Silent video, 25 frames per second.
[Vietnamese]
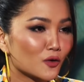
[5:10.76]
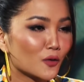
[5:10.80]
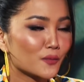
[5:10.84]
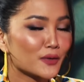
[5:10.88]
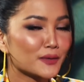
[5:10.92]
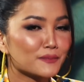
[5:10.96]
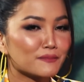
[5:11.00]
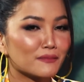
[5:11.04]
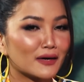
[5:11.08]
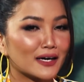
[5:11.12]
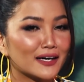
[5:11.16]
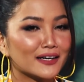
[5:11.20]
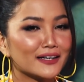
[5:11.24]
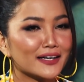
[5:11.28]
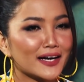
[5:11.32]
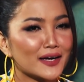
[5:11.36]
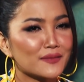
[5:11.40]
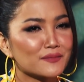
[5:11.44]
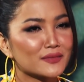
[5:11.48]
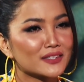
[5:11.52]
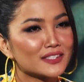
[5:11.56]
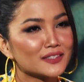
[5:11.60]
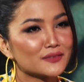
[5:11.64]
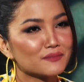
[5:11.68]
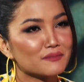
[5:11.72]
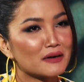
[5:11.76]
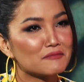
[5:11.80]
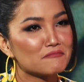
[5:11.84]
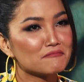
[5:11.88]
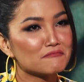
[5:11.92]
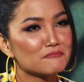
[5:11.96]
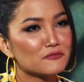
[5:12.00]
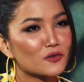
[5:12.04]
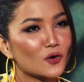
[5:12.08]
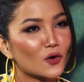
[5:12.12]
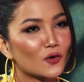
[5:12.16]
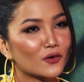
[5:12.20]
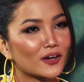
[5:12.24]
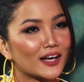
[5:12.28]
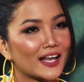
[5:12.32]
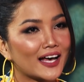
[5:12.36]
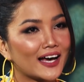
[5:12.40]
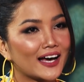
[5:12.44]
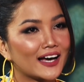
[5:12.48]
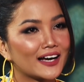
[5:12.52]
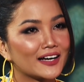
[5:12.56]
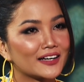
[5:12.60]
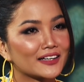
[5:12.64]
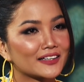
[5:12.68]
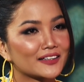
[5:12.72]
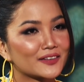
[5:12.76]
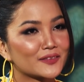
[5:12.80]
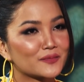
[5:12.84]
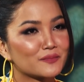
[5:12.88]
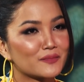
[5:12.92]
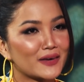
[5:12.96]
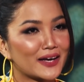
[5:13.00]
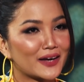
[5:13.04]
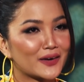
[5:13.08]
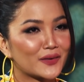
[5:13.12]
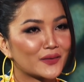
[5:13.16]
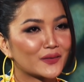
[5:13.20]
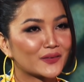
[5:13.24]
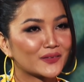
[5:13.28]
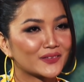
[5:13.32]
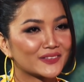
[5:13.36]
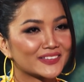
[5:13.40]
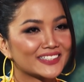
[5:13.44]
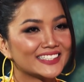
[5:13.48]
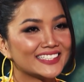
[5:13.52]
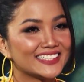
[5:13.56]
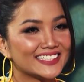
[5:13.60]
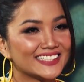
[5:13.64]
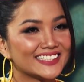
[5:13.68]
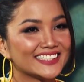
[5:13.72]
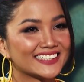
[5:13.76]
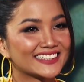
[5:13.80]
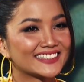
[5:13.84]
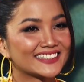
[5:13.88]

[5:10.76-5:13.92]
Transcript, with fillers: không biết mở em cứ bấm vô là mèo đi